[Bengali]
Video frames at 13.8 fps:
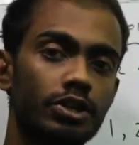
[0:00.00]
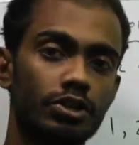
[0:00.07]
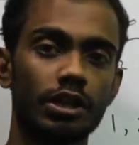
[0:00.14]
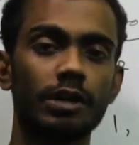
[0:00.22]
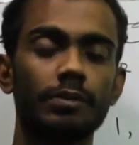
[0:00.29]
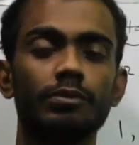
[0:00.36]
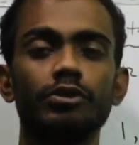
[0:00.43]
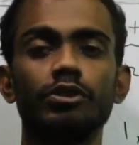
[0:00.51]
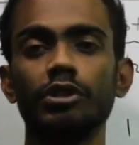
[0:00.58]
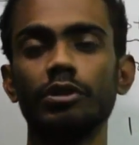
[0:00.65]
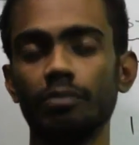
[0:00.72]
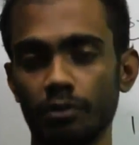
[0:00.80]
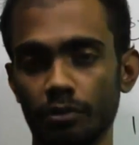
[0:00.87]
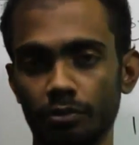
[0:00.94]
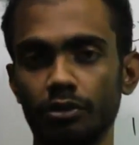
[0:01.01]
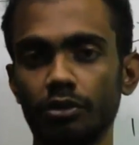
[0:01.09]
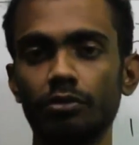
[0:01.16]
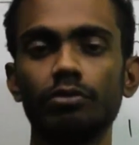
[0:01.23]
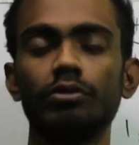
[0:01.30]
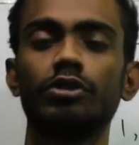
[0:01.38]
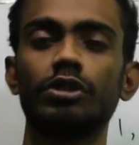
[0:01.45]
সংখ্যা পদ্ধতির প্রভূত
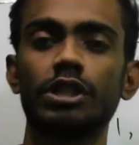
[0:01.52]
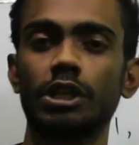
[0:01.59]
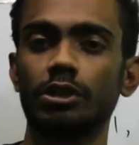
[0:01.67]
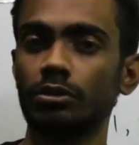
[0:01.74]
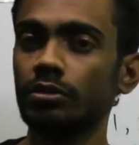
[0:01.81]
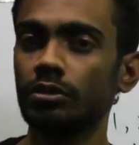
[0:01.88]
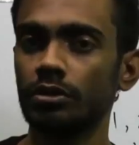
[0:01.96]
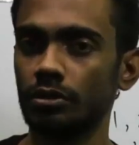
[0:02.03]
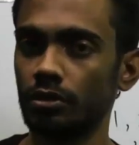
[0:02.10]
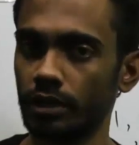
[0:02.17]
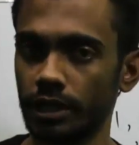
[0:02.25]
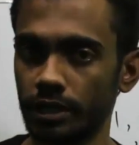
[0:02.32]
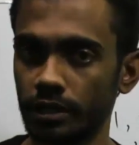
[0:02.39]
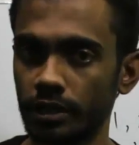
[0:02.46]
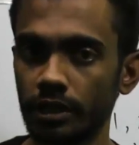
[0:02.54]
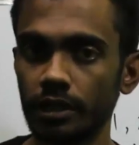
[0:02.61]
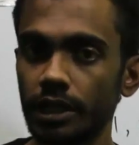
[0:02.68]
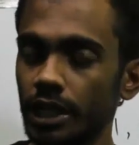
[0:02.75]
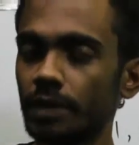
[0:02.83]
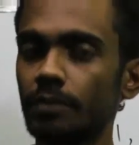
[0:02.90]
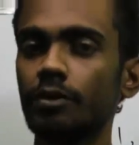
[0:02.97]
উন্নত সাধন করেন
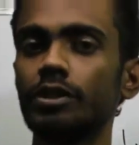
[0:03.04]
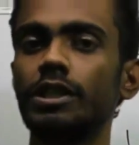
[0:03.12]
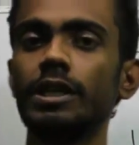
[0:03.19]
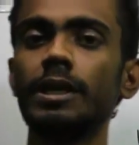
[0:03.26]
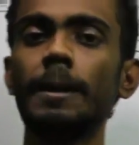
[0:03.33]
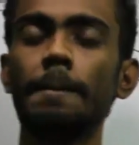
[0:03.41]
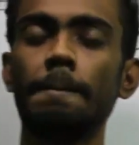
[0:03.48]
এর মধ্যে